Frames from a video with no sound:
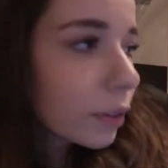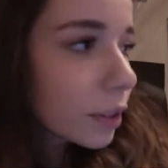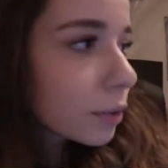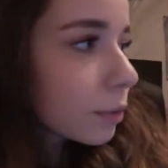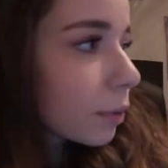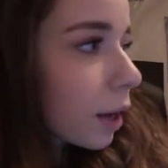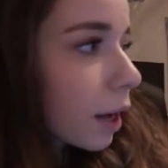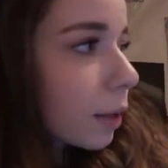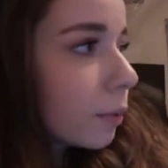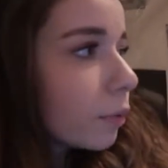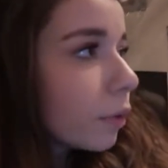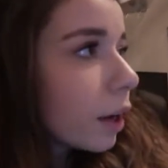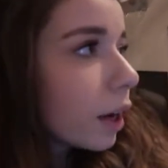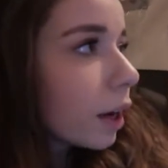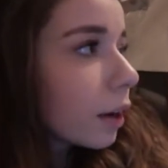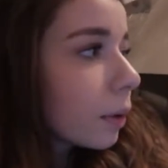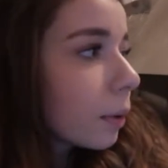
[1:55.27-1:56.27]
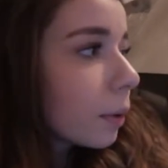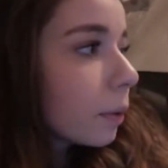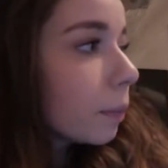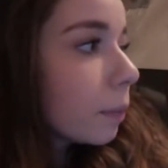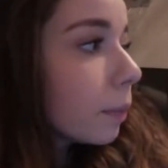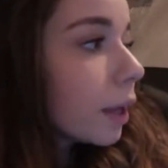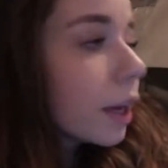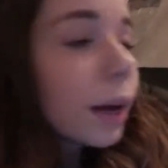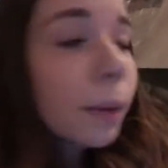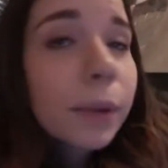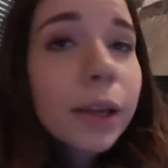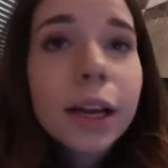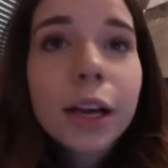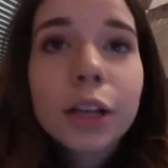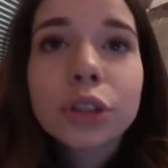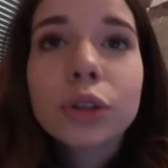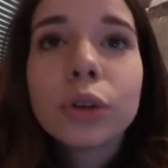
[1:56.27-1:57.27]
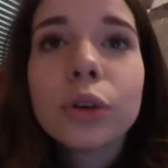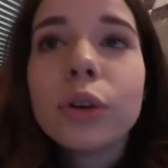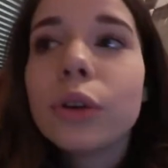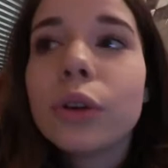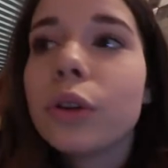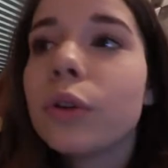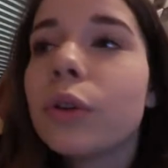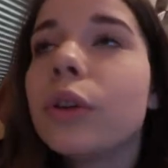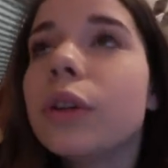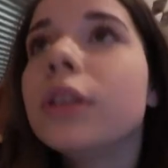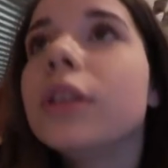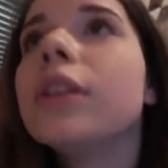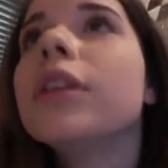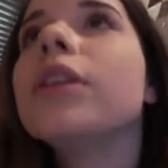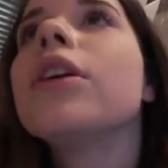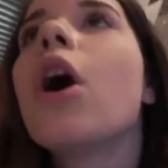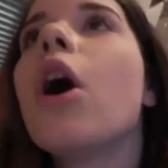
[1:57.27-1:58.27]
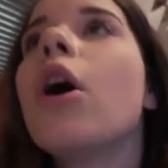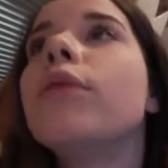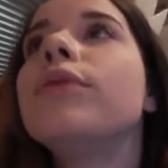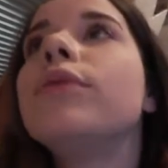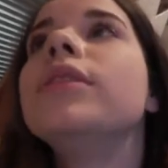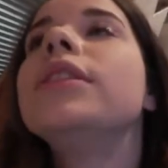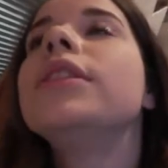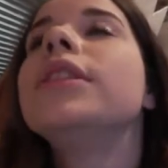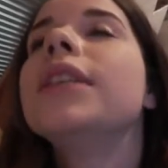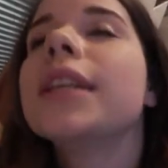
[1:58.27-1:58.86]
Es war einfach mega, mega schön und ich hoffe,